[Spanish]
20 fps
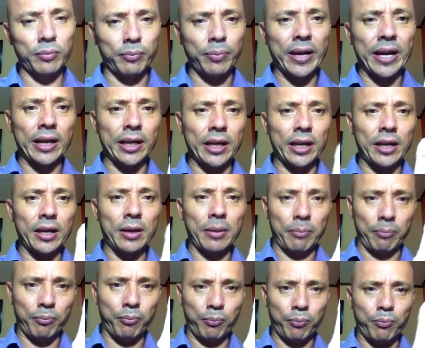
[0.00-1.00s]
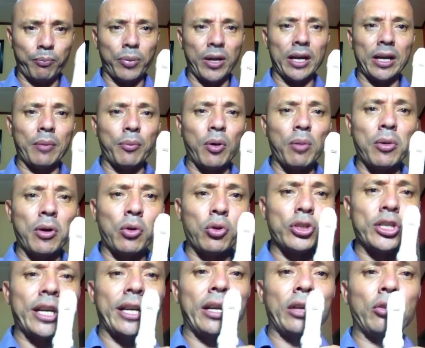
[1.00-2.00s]
para, que, para que podamos
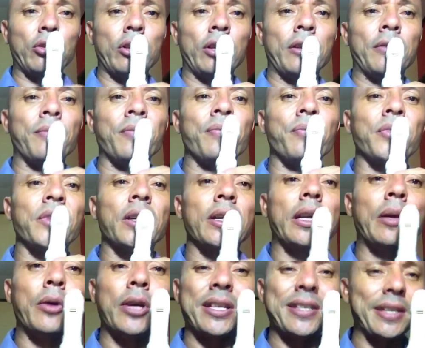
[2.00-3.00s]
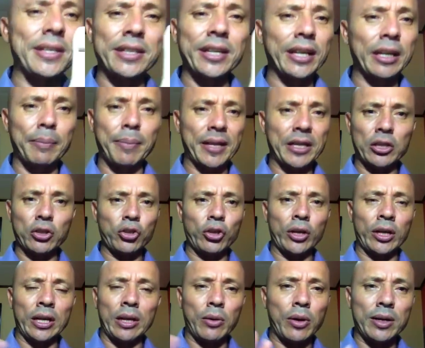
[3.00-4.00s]
escucharla toda. La voy a hacer sin
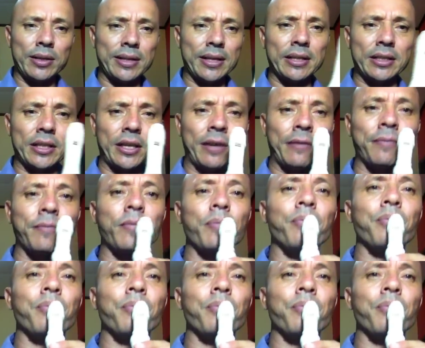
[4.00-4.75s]
repeticiones, la voy a hacer sencilla.